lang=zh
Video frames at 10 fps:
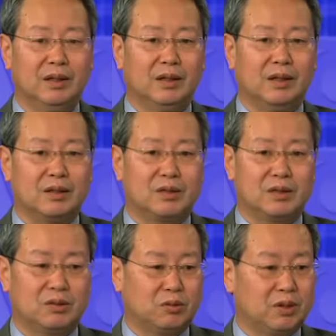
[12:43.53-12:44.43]
呃，
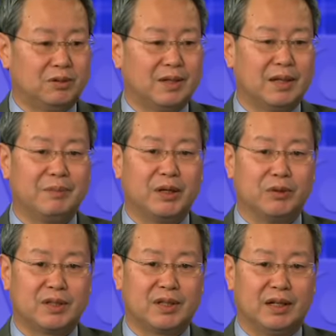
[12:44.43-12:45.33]
说实话，在美
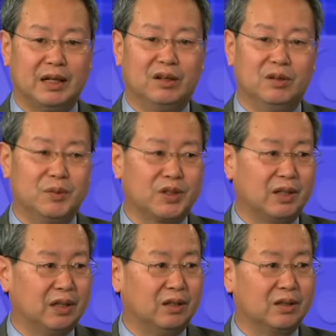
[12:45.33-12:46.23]
国市场也好，欧盟市
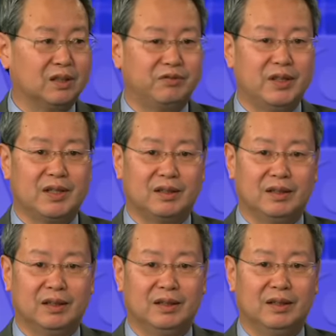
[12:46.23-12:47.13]
场也好，是非常
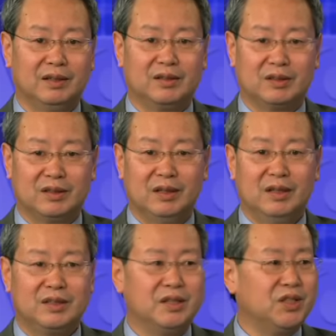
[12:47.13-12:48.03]
的这个
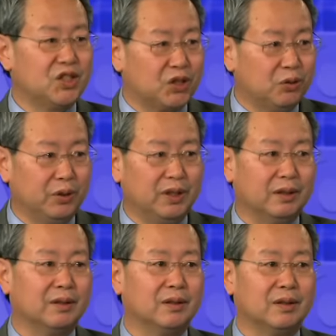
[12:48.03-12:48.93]
经济实惠的
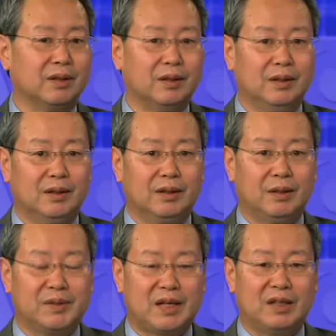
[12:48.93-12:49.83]
啊。
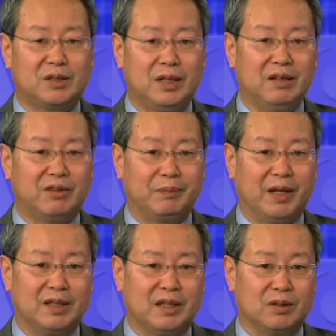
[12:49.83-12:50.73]
那么在另一方面
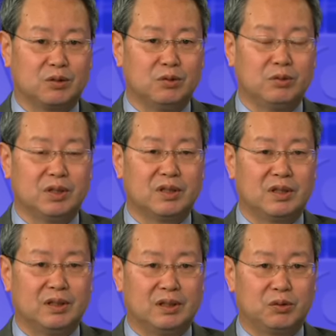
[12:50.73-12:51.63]
来讲，中国的这
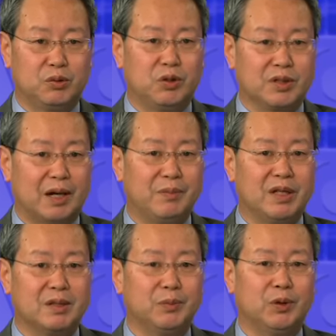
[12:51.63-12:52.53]
个出口产
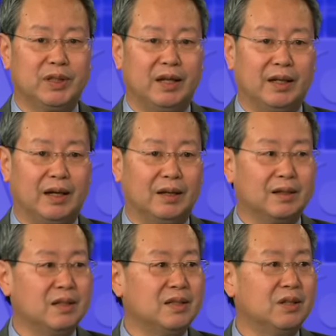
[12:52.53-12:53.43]
品这么多年来
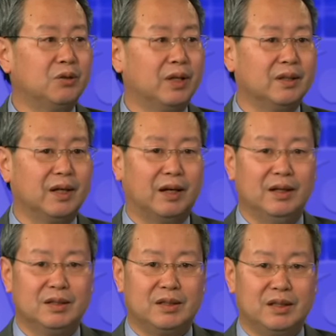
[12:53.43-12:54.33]
更新换代、
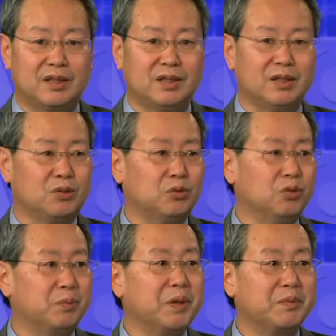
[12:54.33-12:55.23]
提升的速
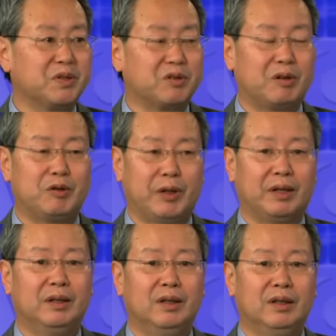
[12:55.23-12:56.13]
度并不是很快
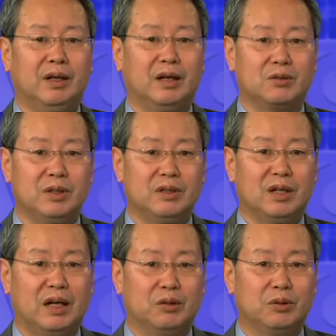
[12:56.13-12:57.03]
啊，所以
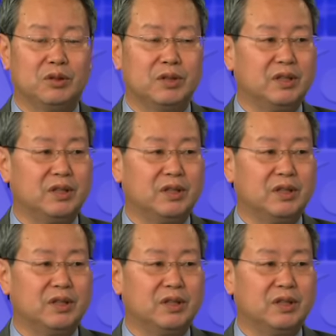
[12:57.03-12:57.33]
呢，很多都是